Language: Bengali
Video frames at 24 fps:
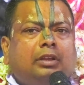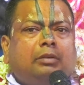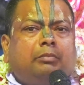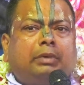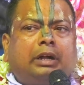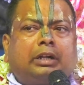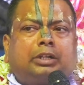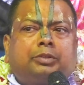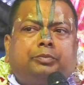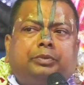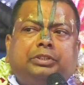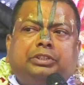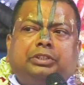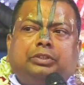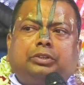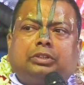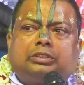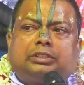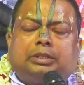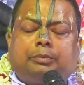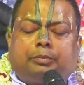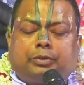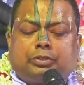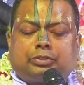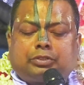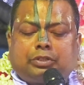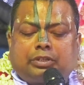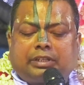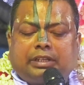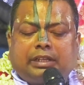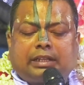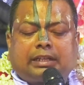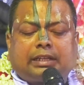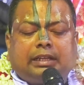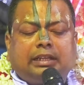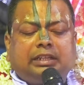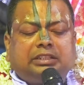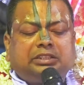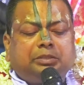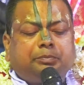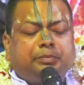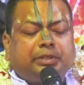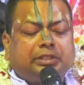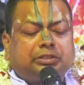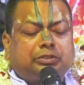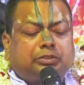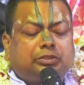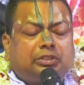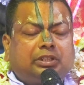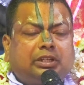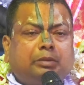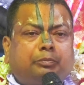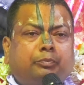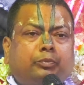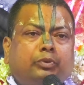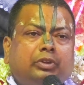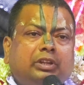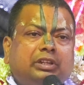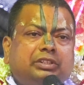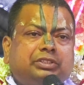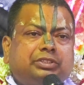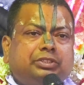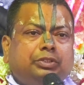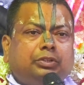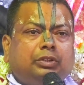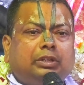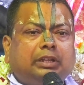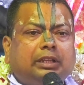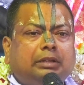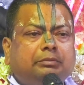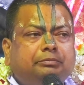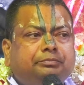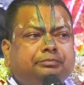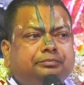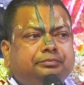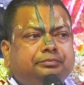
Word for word: ভাগবতী কথা প্রসঙ্গে কালাতিপাত করার প্রয়াসী হলাম